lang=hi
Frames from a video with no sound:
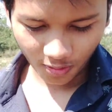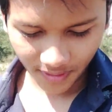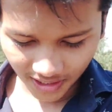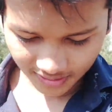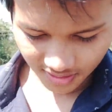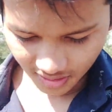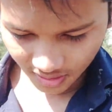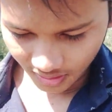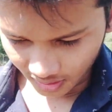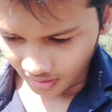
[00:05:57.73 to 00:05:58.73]
और बात कि
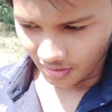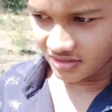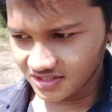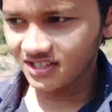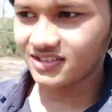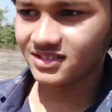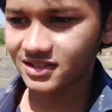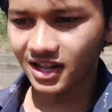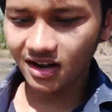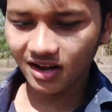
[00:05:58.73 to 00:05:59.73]
जिस
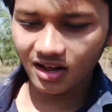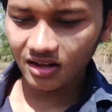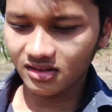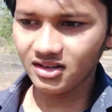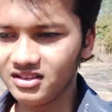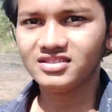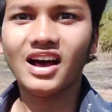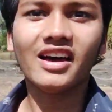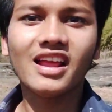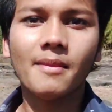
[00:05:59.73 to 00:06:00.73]
तरह इन
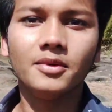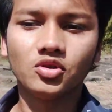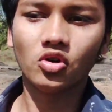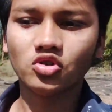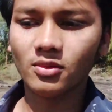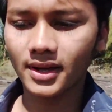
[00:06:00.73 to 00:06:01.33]
सारे एपिसोड जो